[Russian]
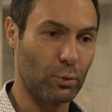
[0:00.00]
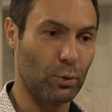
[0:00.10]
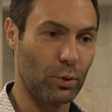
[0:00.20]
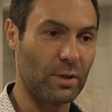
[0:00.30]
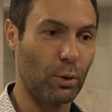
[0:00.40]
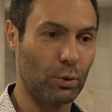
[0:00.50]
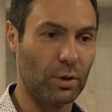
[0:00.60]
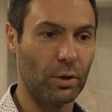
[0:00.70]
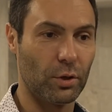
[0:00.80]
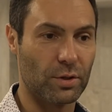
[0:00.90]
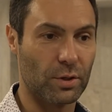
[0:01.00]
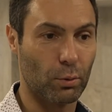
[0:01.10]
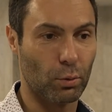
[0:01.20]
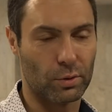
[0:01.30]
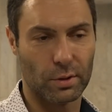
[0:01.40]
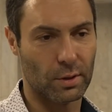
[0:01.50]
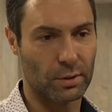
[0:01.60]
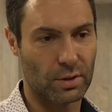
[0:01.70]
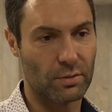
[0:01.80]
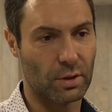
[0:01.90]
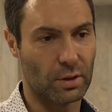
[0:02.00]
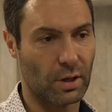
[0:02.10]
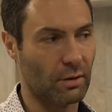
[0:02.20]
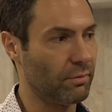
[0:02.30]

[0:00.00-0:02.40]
что есть какой-то генетический код, и это действительно так.